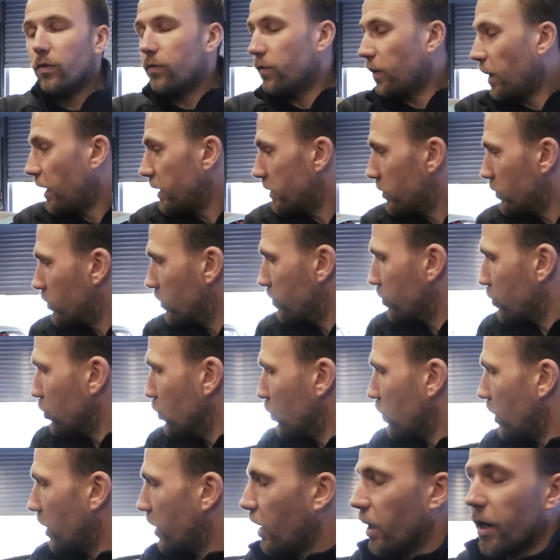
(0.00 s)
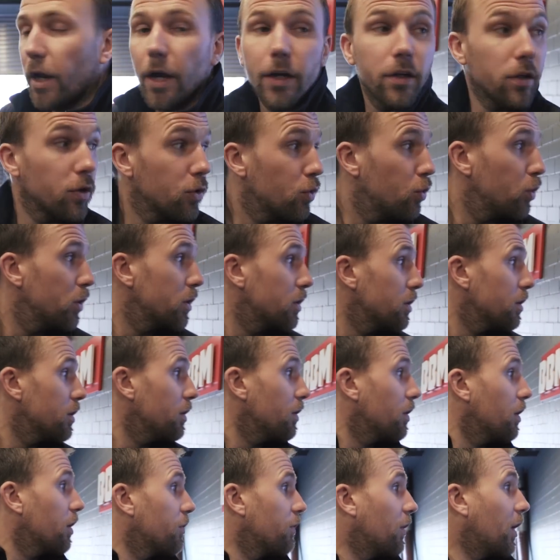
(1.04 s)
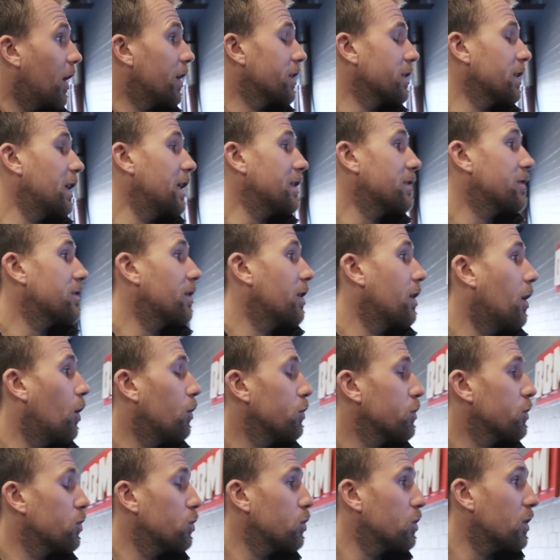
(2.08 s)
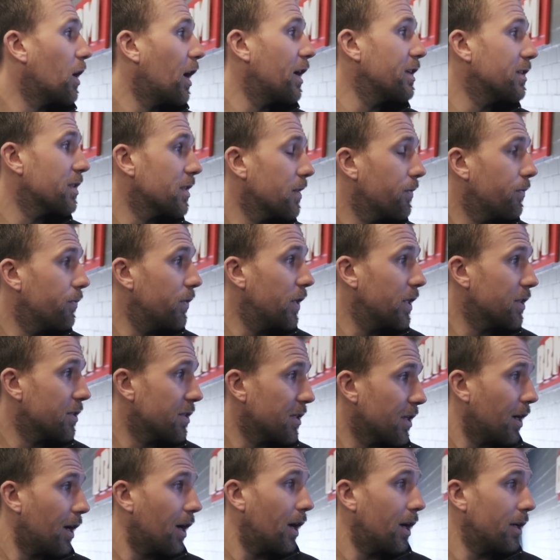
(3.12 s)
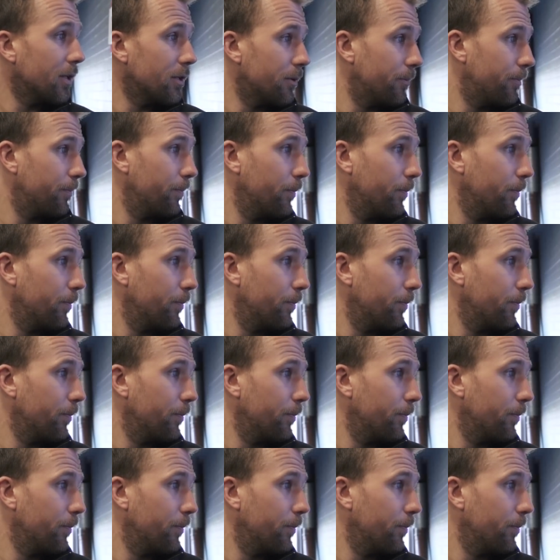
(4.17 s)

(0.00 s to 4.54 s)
auf dem Leistungsprüfstand, gerade angegurtet. Wir hatten gestern auch so 13, 14 Grad.